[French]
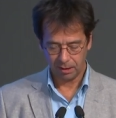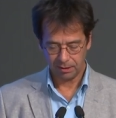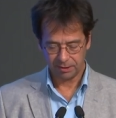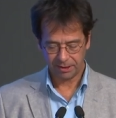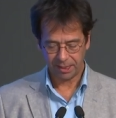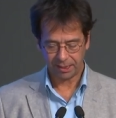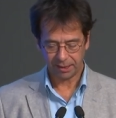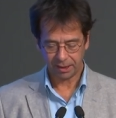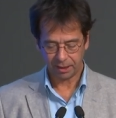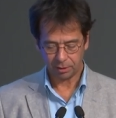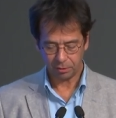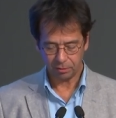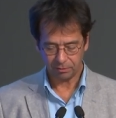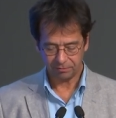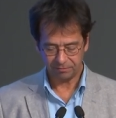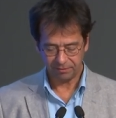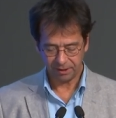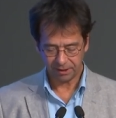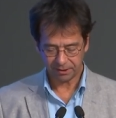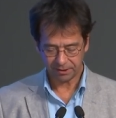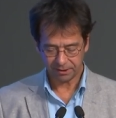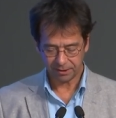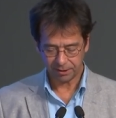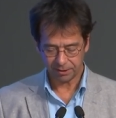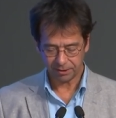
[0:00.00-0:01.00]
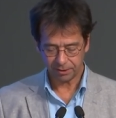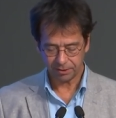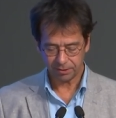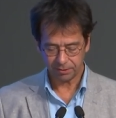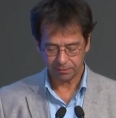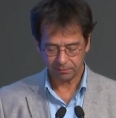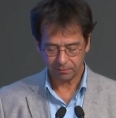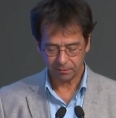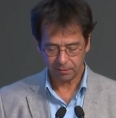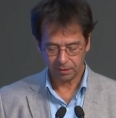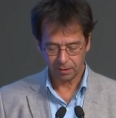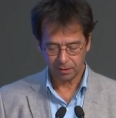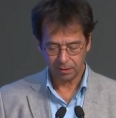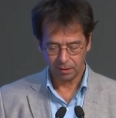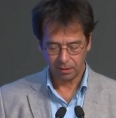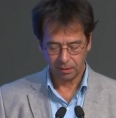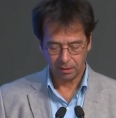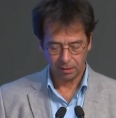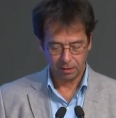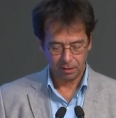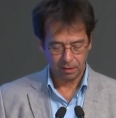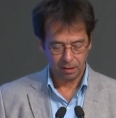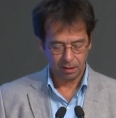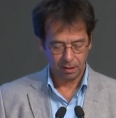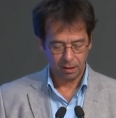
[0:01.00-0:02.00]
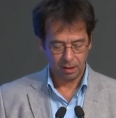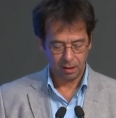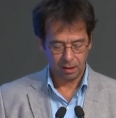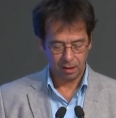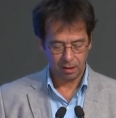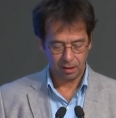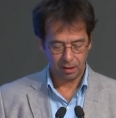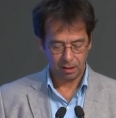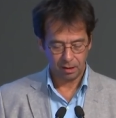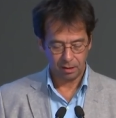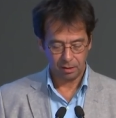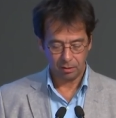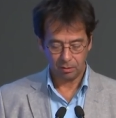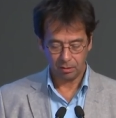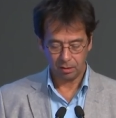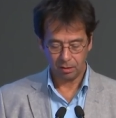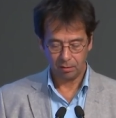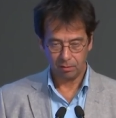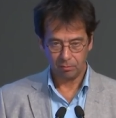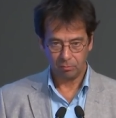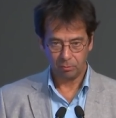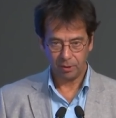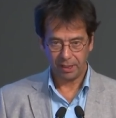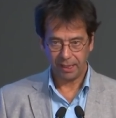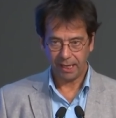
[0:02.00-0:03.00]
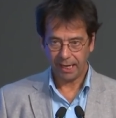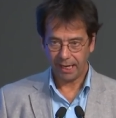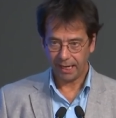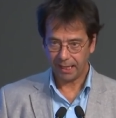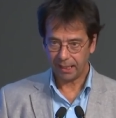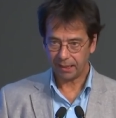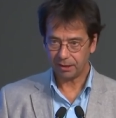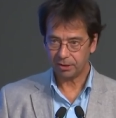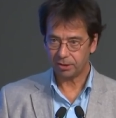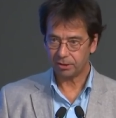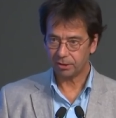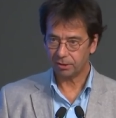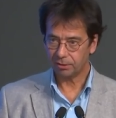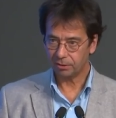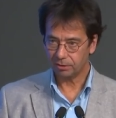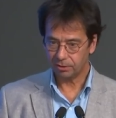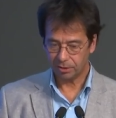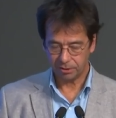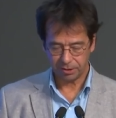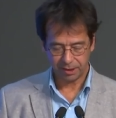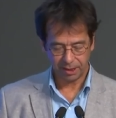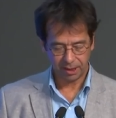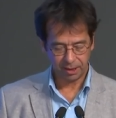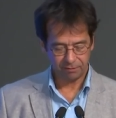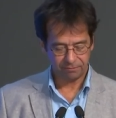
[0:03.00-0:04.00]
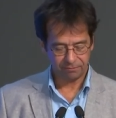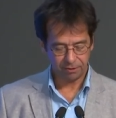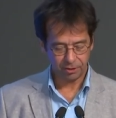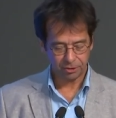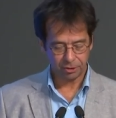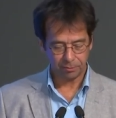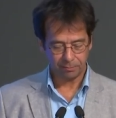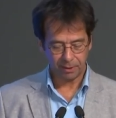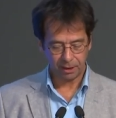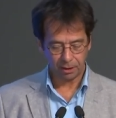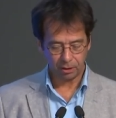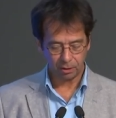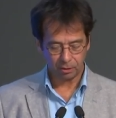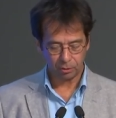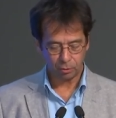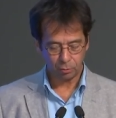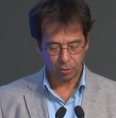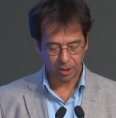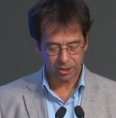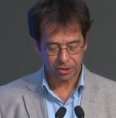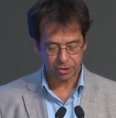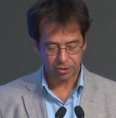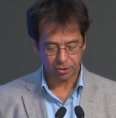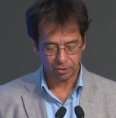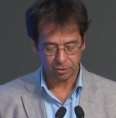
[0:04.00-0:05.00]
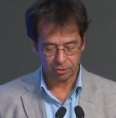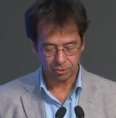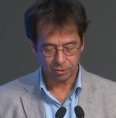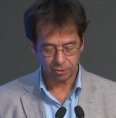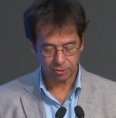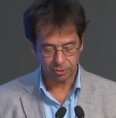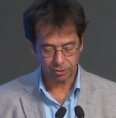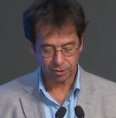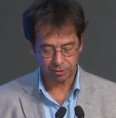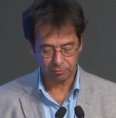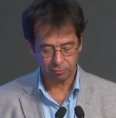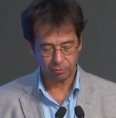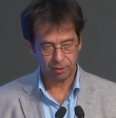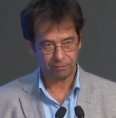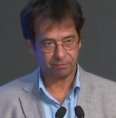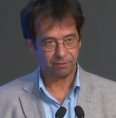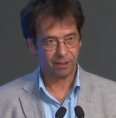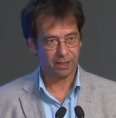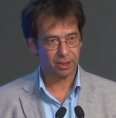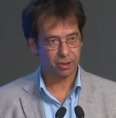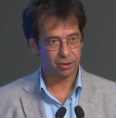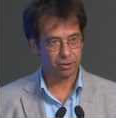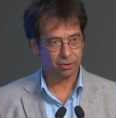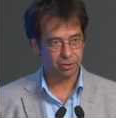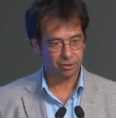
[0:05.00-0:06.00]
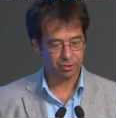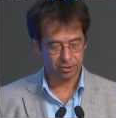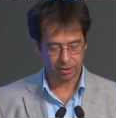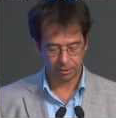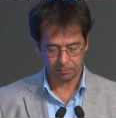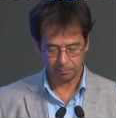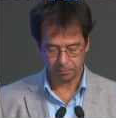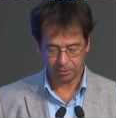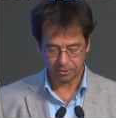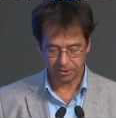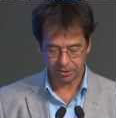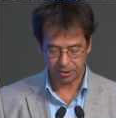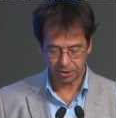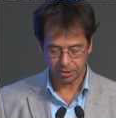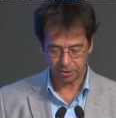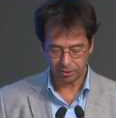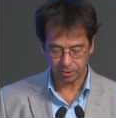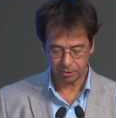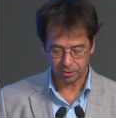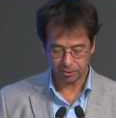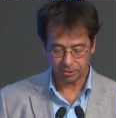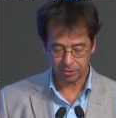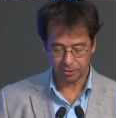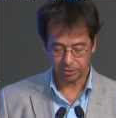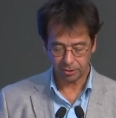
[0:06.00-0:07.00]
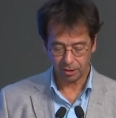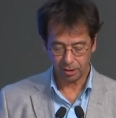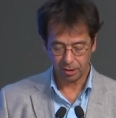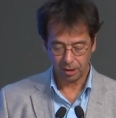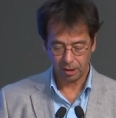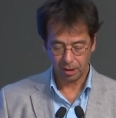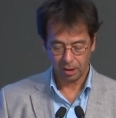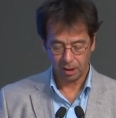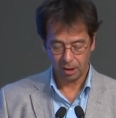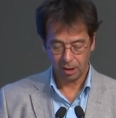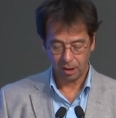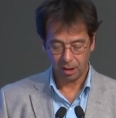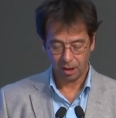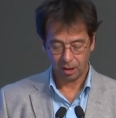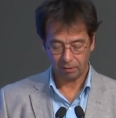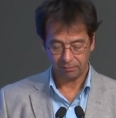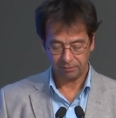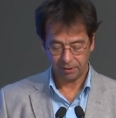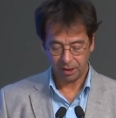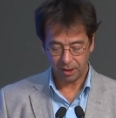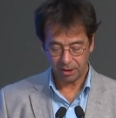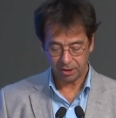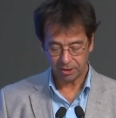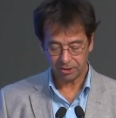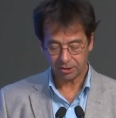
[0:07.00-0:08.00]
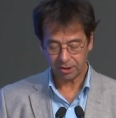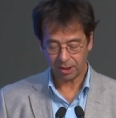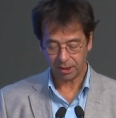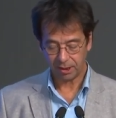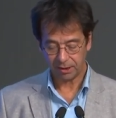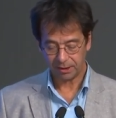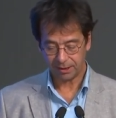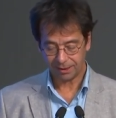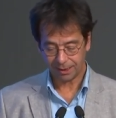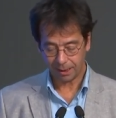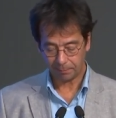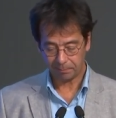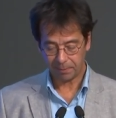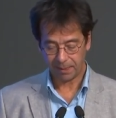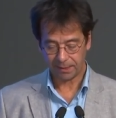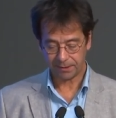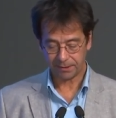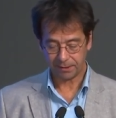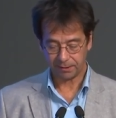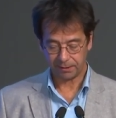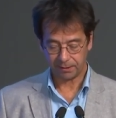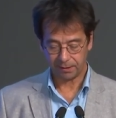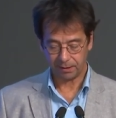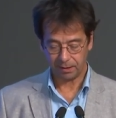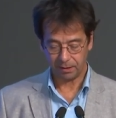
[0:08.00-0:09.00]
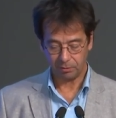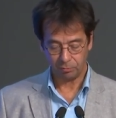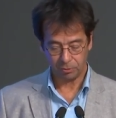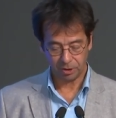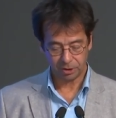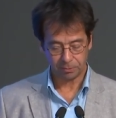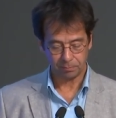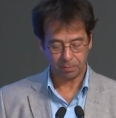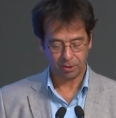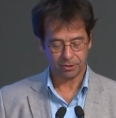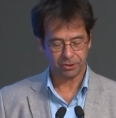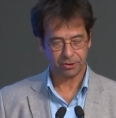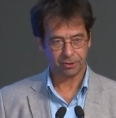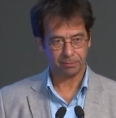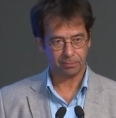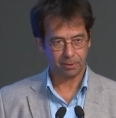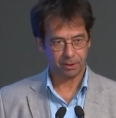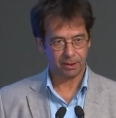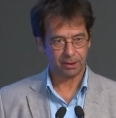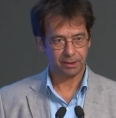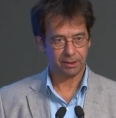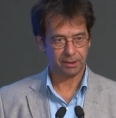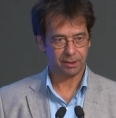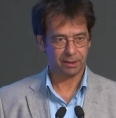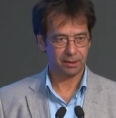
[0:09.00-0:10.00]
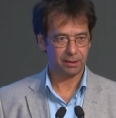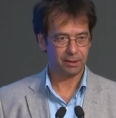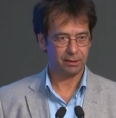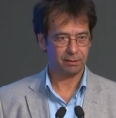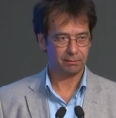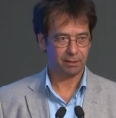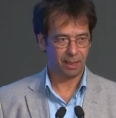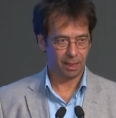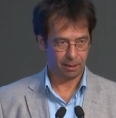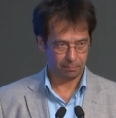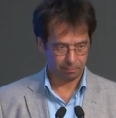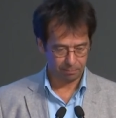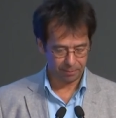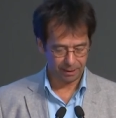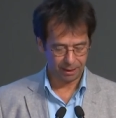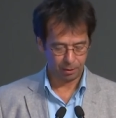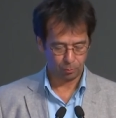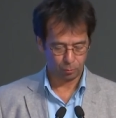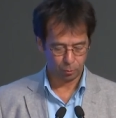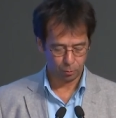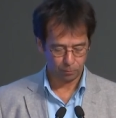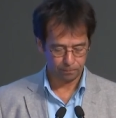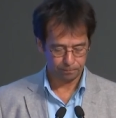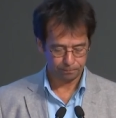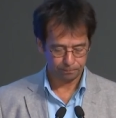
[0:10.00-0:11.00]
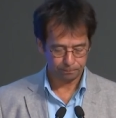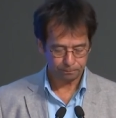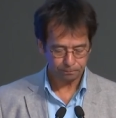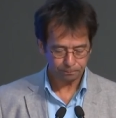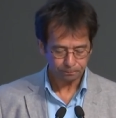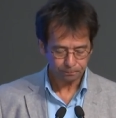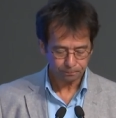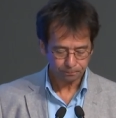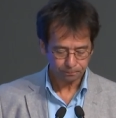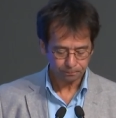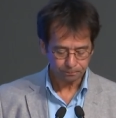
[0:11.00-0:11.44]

et de rêver d'avoir des solutions techniques à nos problèmes. Nous avons aujourd'hui des questions fondamentales, des questions des positions quant aux capacités, aux, aux